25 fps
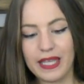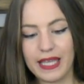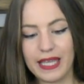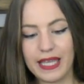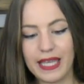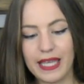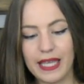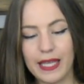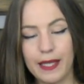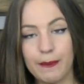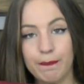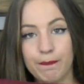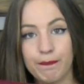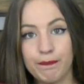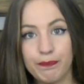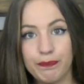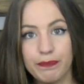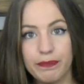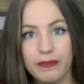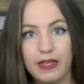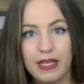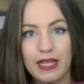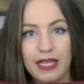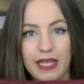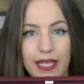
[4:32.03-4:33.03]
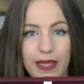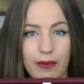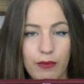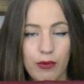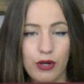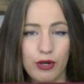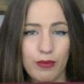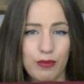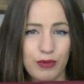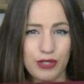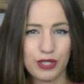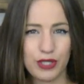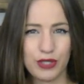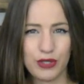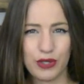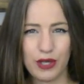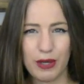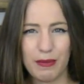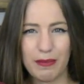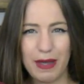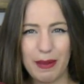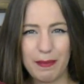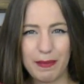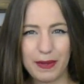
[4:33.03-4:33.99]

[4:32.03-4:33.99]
Mm, y, bueno, pues eso, que me